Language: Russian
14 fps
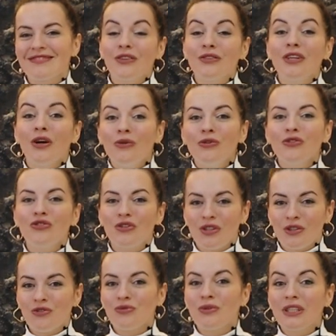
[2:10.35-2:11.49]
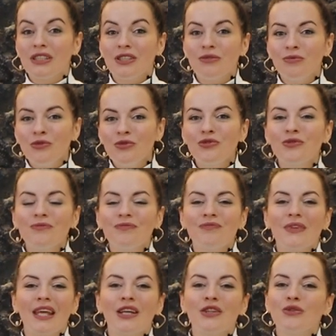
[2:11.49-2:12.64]
Но я очень хочу угодить мужу,
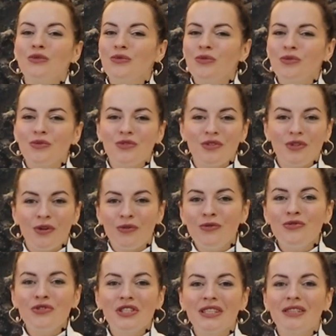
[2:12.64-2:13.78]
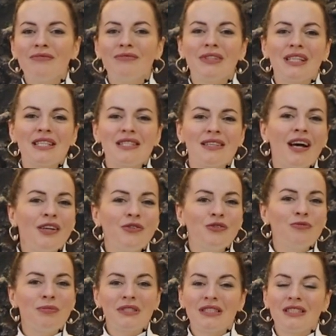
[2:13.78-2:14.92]
готовлю вкусные ужины,
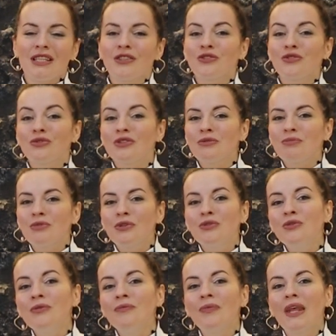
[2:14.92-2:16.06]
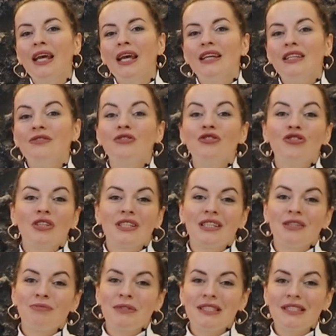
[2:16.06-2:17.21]
лазанью, постоянно что-то пеку, и
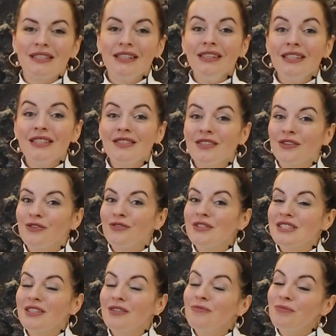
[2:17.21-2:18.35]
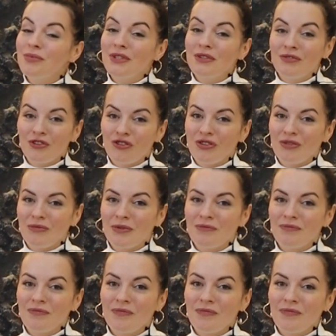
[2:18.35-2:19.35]
вечерние посиделки становятся привычными.